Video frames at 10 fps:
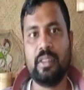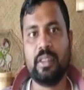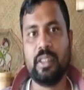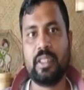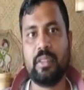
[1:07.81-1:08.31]

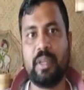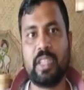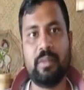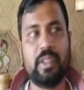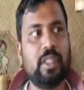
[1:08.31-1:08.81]
ঠিক আছে
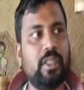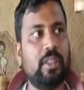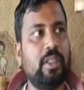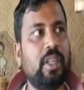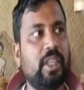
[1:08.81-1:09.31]
বাঁশবেতের
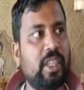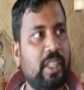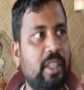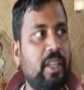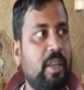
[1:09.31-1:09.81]

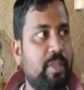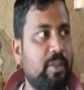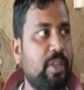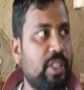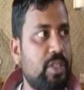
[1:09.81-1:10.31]

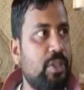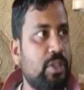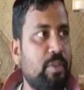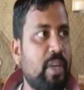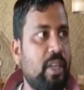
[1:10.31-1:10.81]
কিছু
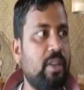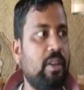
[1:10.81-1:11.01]
কিছু মাল